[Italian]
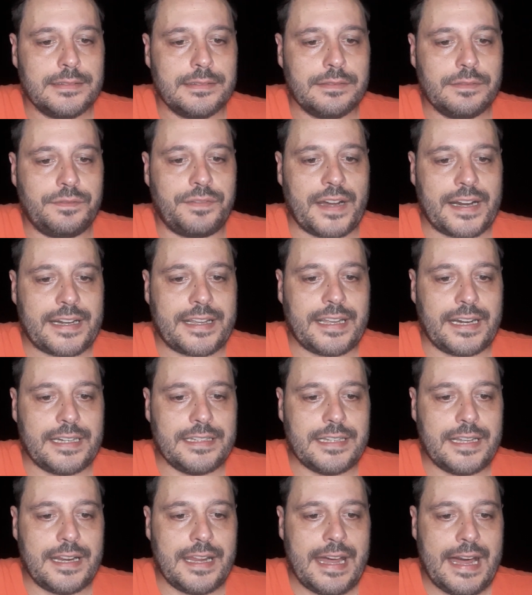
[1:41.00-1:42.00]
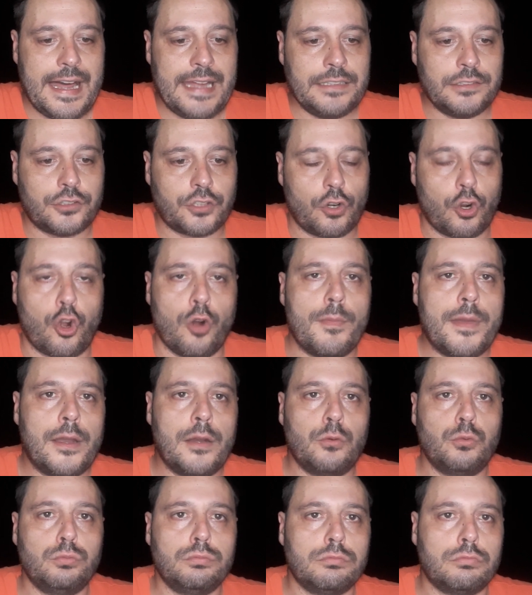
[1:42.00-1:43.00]
far credere altro, come
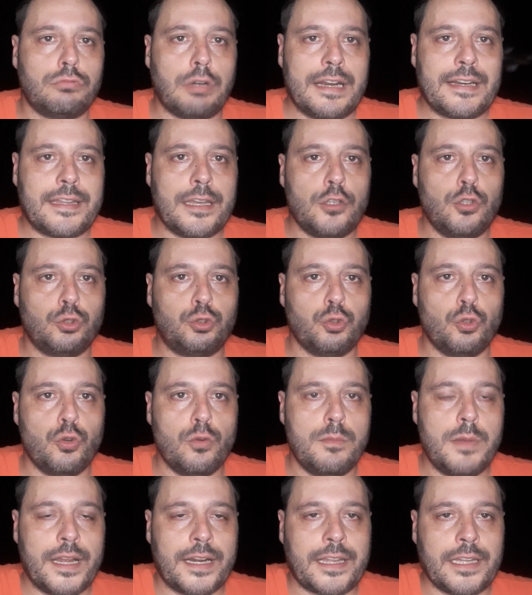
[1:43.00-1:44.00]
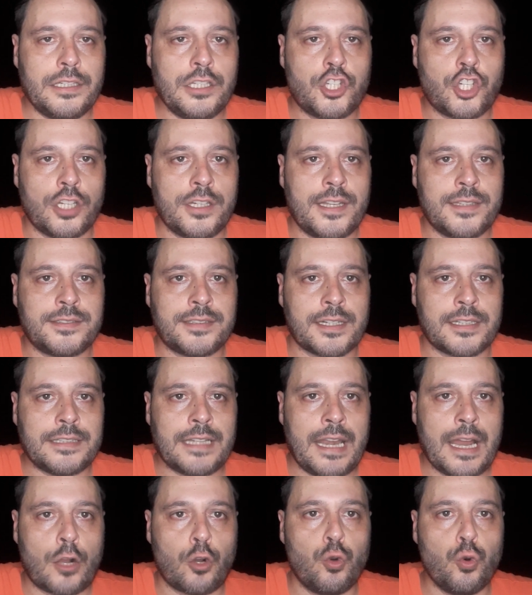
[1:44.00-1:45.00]
un qualche youtuber che dice di essere
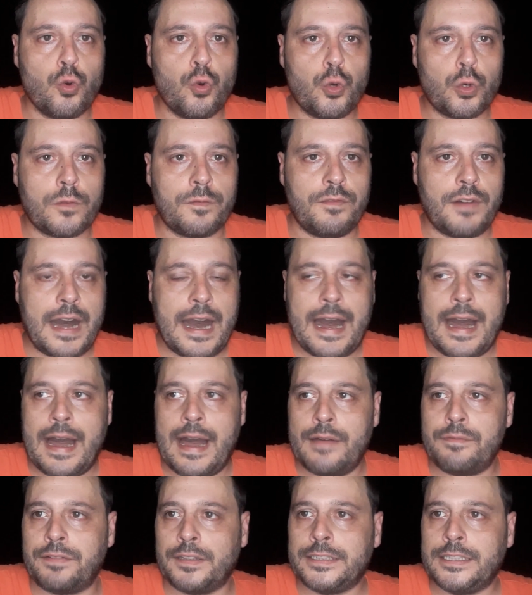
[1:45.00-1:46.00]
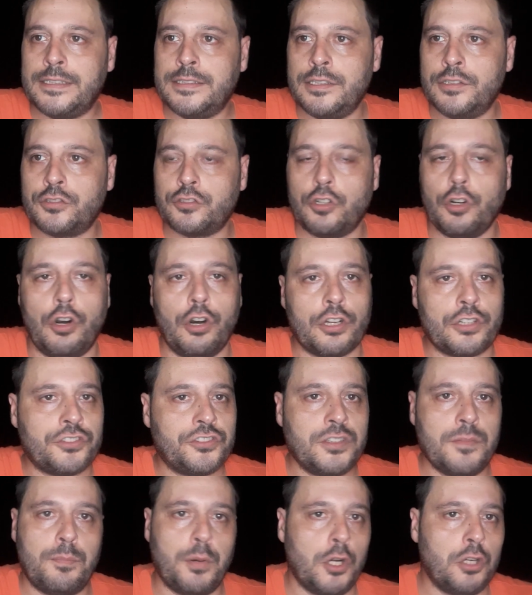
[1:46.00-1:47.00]
della curva, fa dei
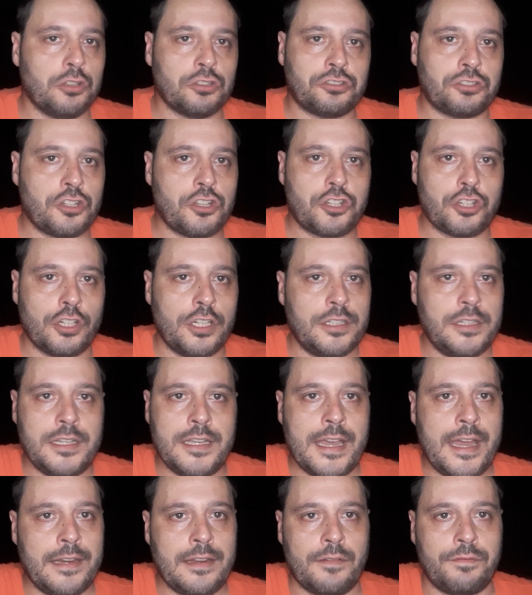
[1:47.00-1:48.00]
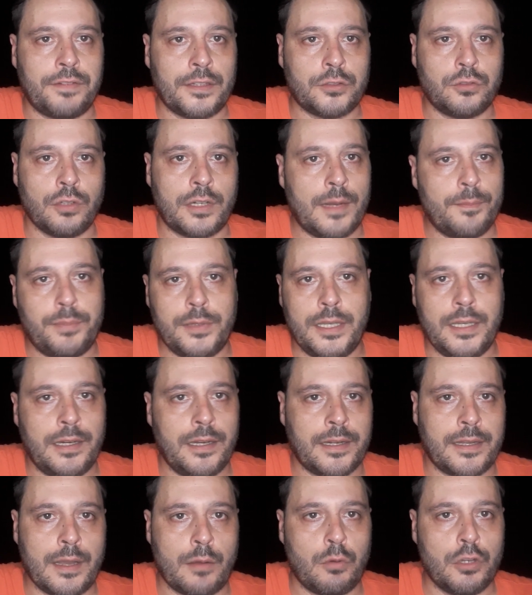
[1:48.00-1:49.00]
discorsi, poi lo striscione di ieri ha fatto
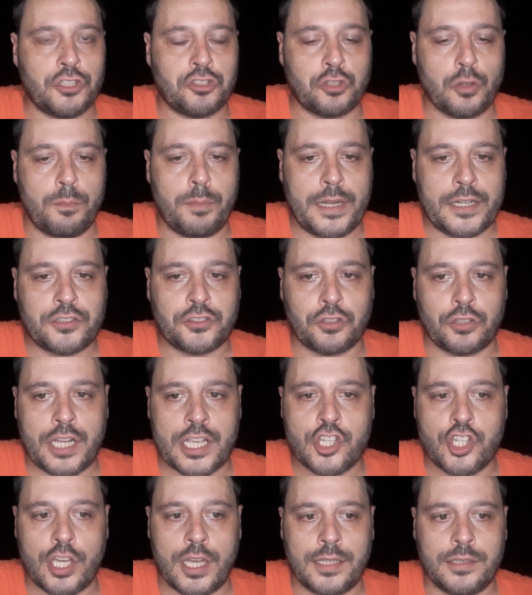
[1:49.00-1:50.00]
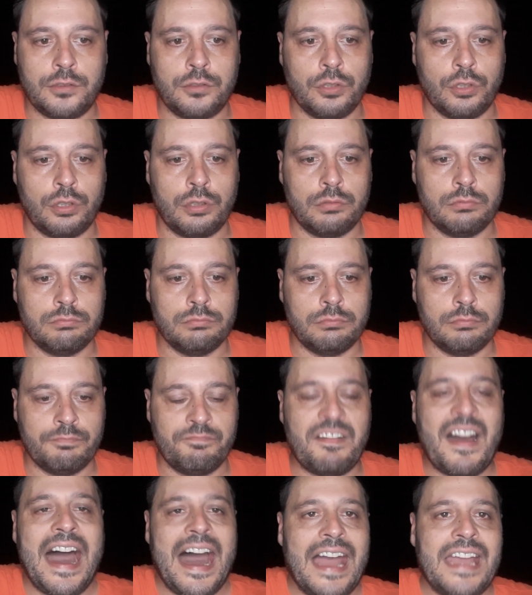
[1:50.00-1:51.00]
capire che questo personaggetto
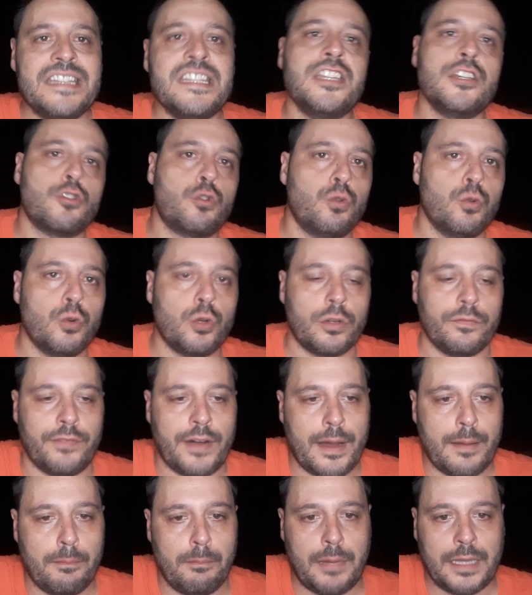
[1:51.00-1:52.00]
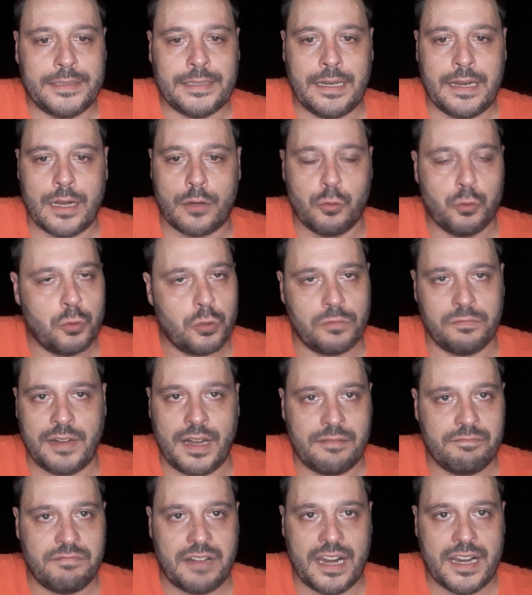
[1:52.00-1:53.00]
va in curva, ma della
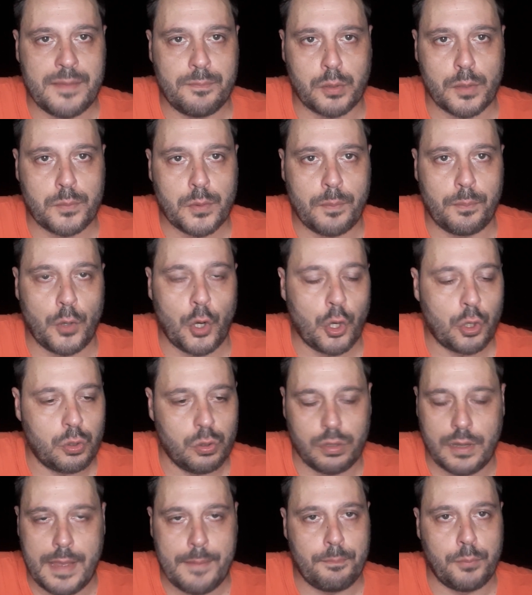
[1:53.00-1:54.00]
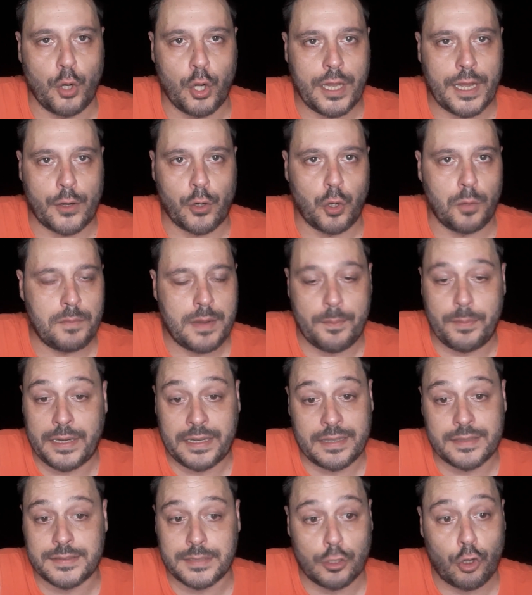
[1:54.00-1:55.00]
curva vale proprio poco e poca roba,
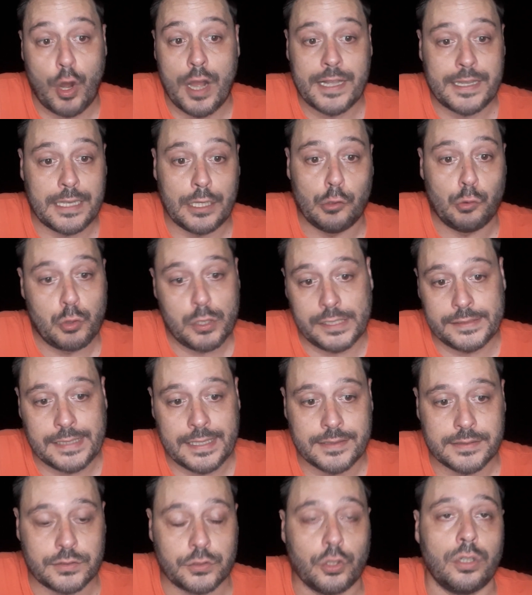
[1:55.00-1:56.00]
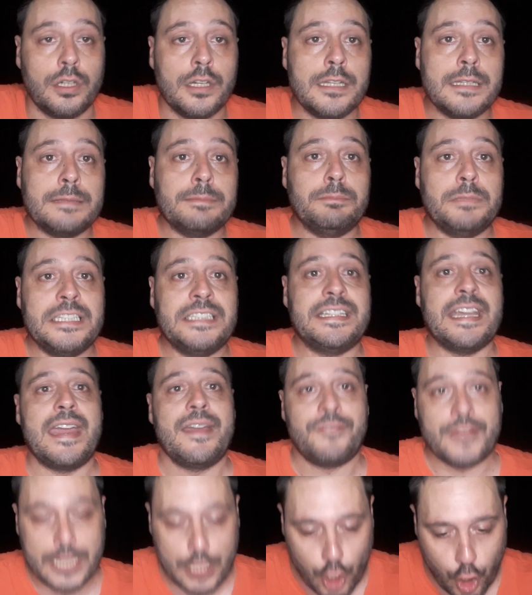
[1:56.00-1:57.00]
perché sennò anche lui adesso mi
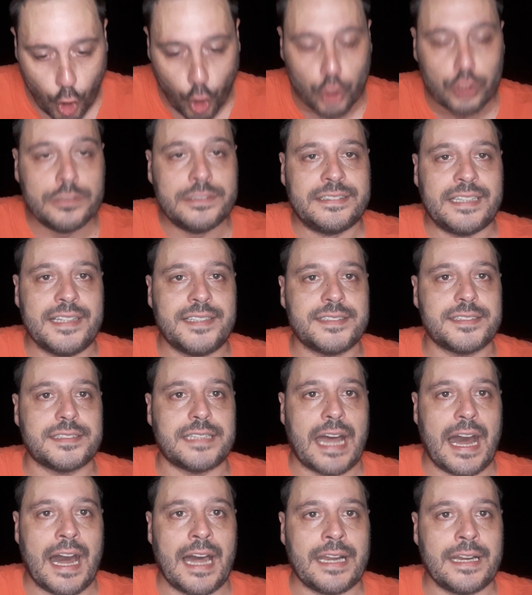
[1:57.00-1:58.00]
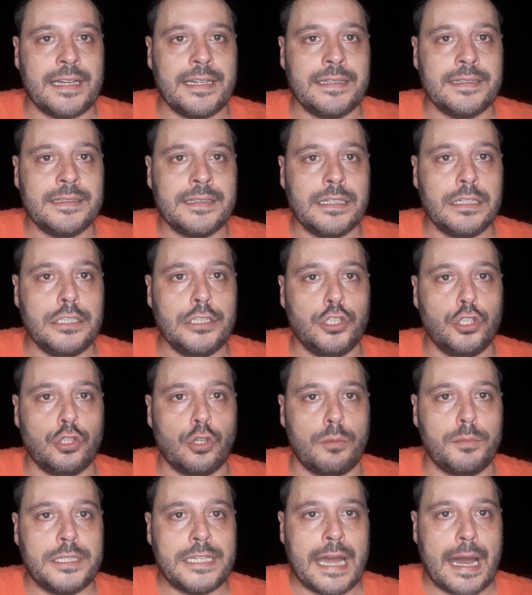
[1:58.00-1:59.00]
deve contestare
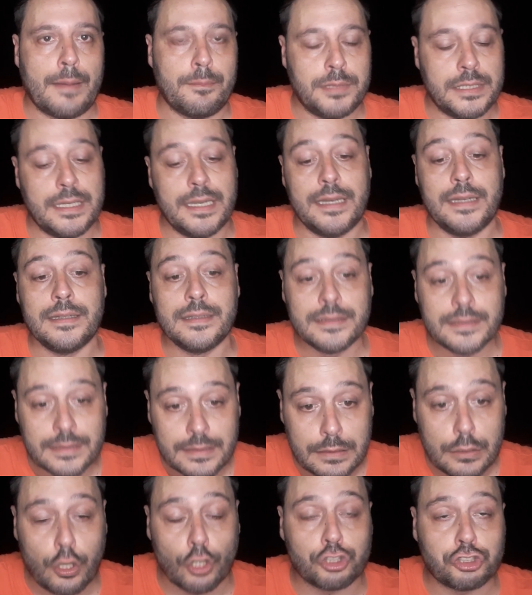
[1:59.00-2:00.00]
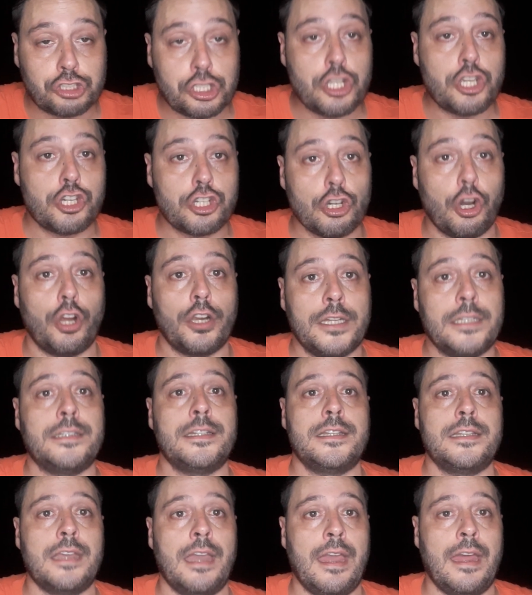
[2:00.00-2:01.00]
l'innominabile lo striscione
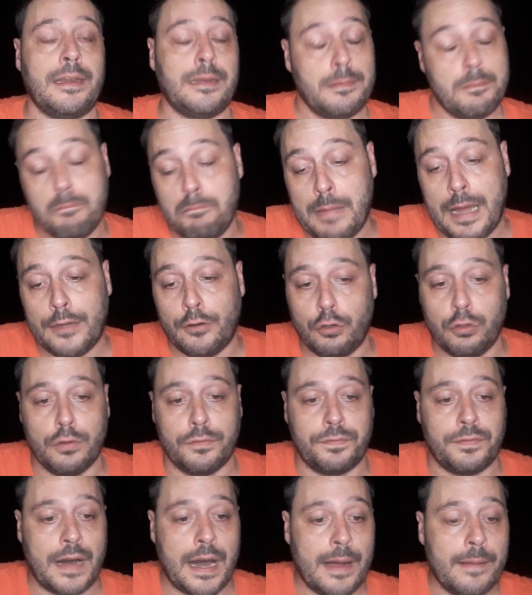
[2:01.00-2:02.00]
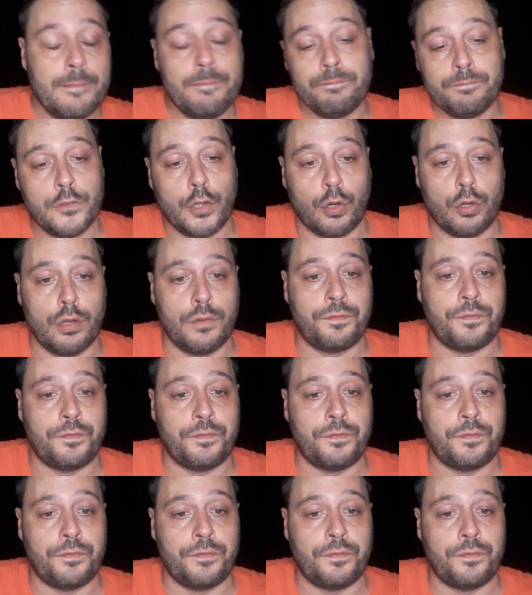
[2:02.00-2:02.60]
di ieri, ma non lo fa. Non lo